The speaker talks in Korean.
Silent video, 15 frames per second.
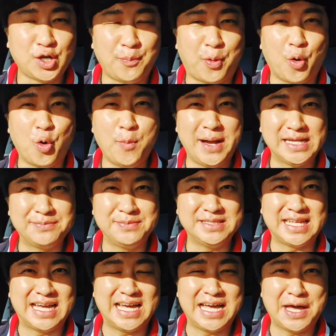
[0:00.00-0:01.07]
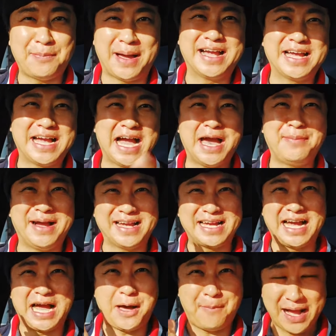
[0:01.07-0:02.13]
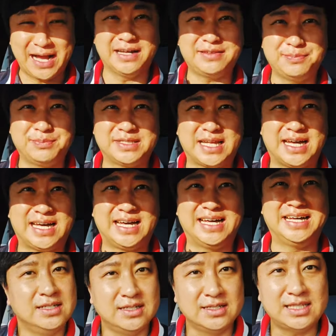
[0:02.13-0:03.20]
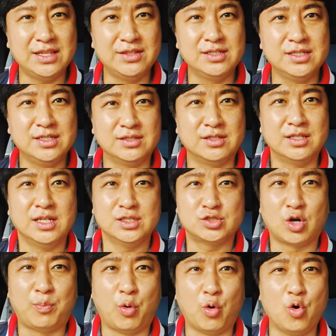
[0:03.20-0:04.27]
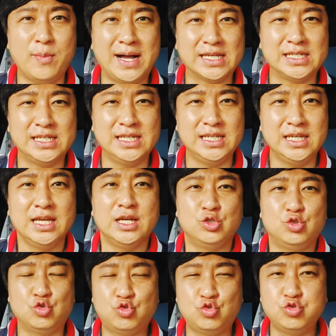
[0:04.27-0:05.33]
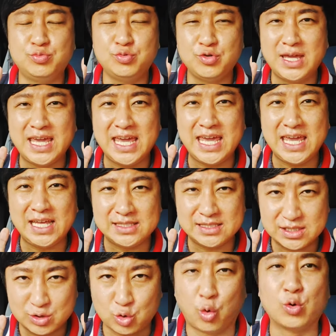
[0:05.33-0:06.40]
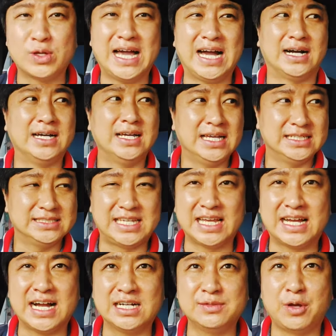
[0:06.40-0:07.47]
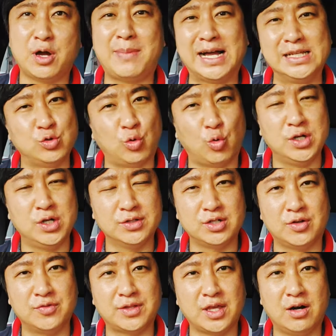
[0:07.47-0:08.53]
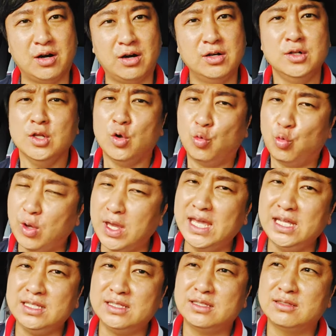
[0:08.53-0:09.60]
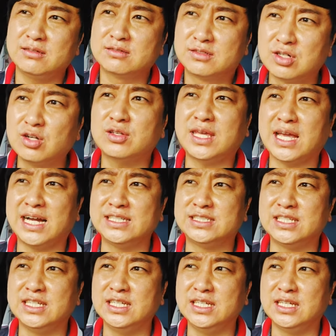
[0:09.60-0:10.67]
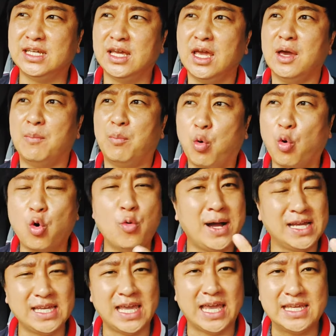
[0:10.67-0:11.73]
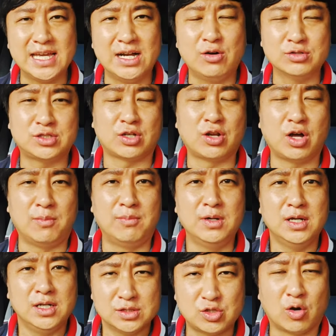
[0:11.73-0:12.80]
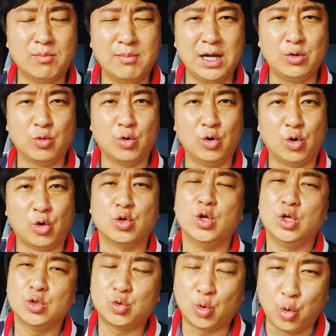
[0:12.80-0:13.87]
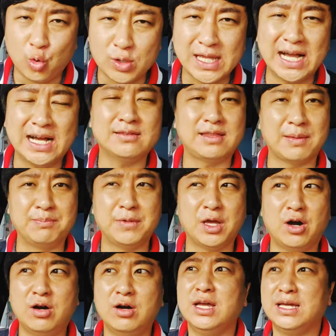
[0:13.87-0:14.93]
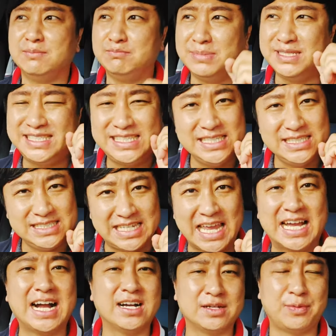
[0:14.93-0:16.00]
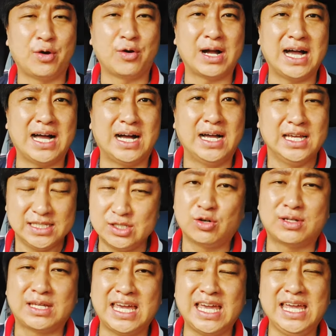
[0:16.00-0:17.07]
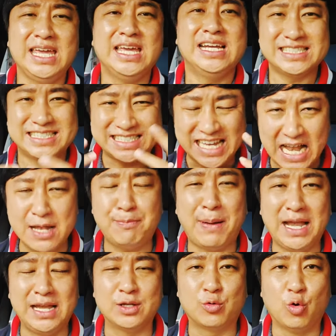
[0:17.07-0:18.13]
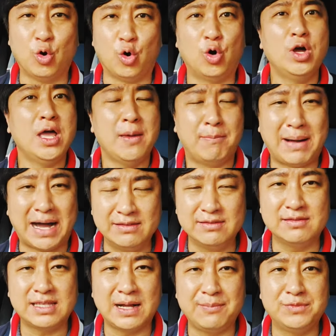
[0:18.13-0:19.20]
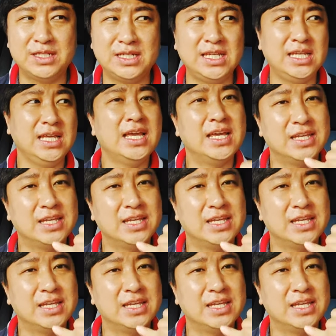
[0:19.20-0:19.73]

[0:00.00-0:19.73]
저 보호망입니다 반가 반가 반갑습니다 일단은 저 보호망이 유튜브에 동양 제가 급여 많이 올려드렸는데요. 왜 그렇게까지 보호망이 얘기한 것처럼 정말로 동양생명 미친 제가급여가 이렇게 잘 팔리고 많은 사람들이